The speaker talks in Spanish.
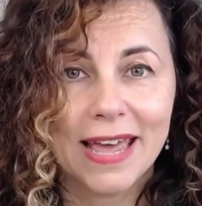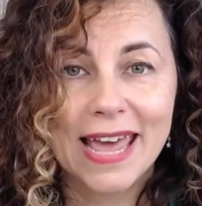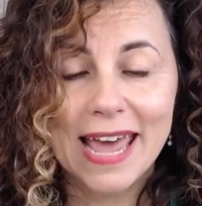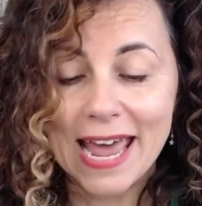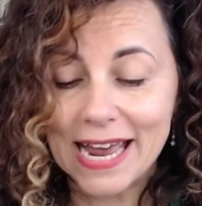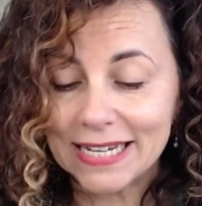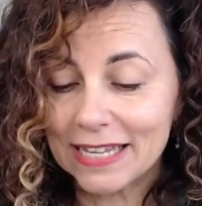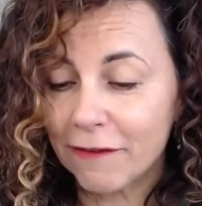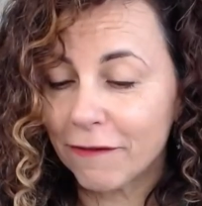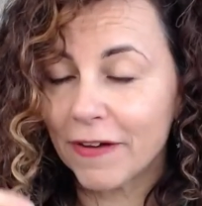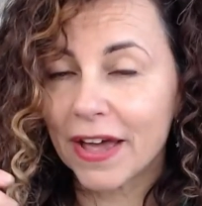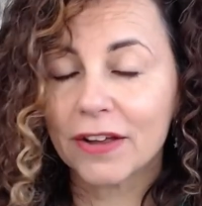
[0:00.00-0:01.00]
Este
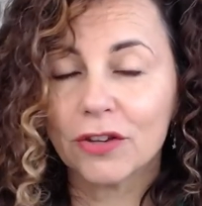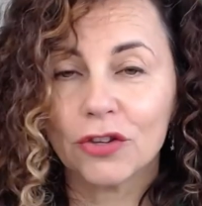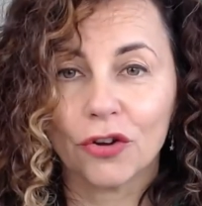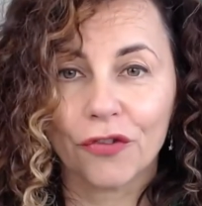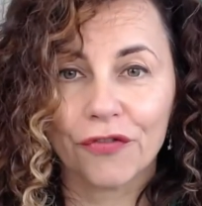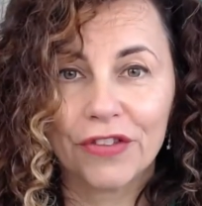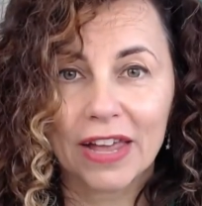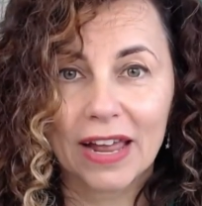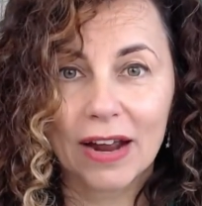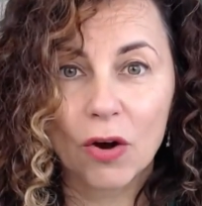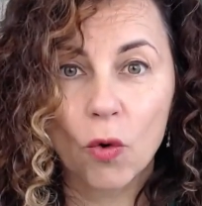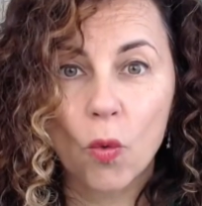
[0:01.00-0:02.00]
efecto
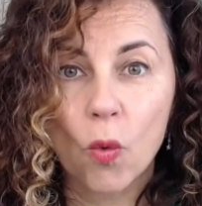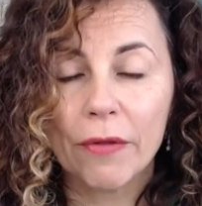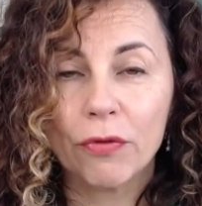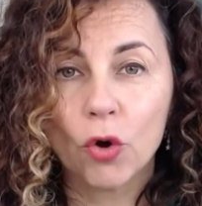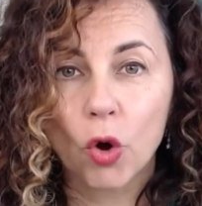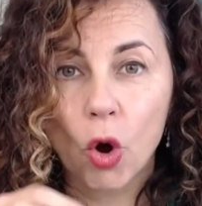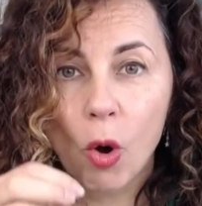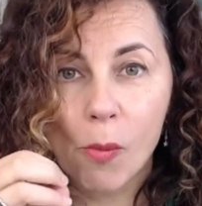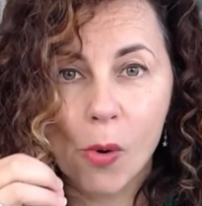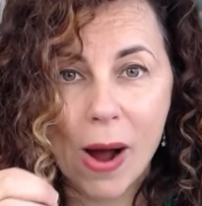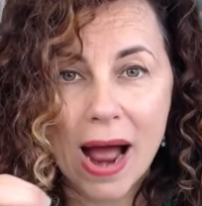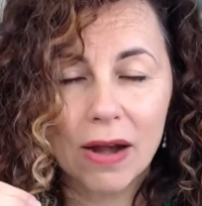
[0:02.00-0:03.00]
de cuando
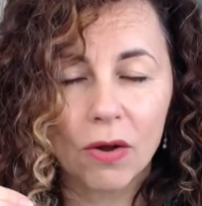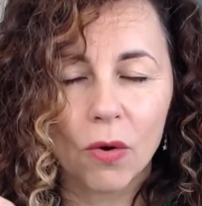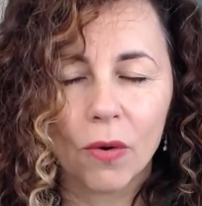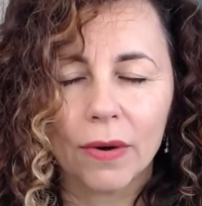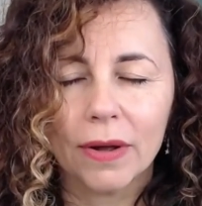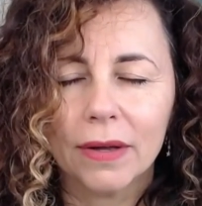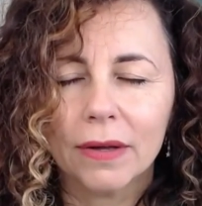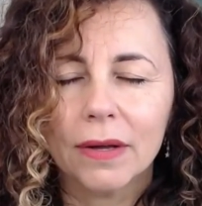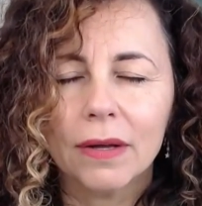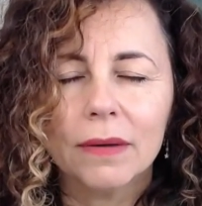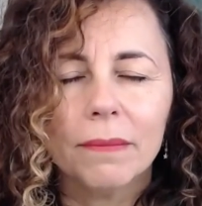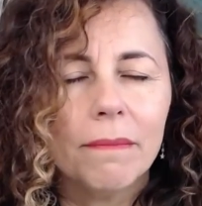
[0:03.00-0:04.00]
como algo
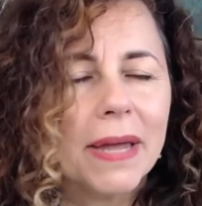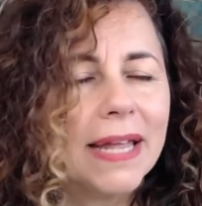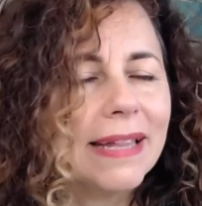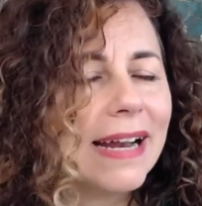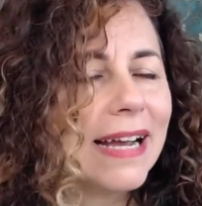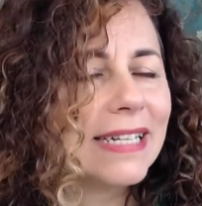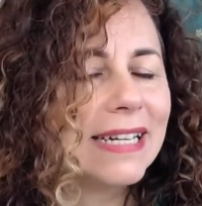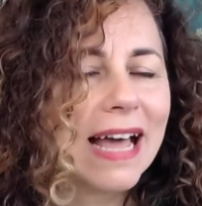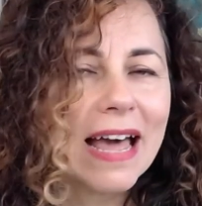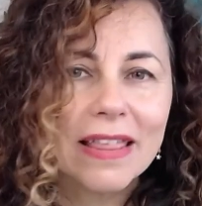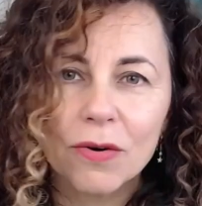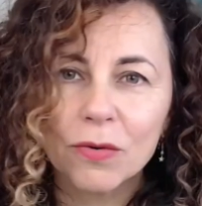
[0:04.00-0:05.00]
me
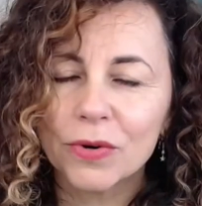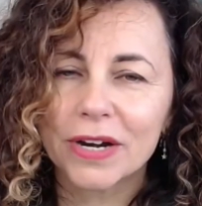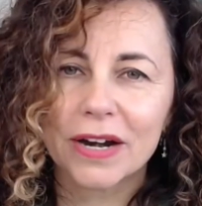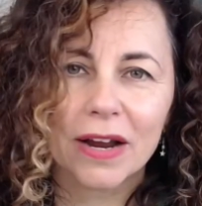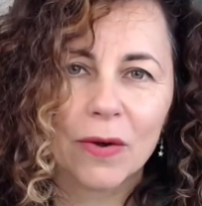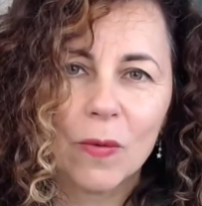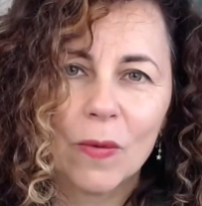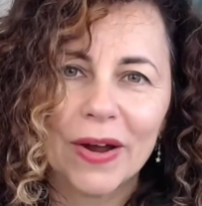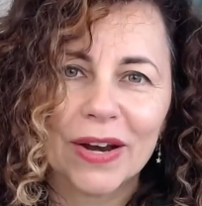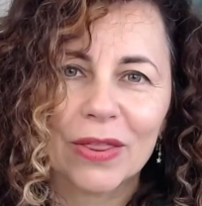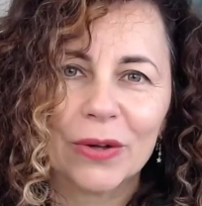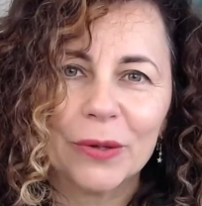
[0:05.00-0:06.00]
traslada un
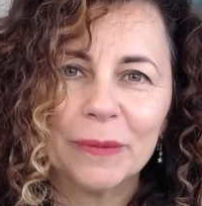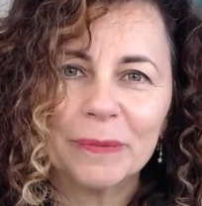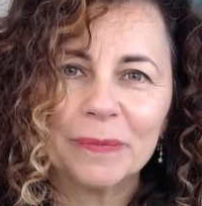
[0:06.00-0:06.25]
recuerdo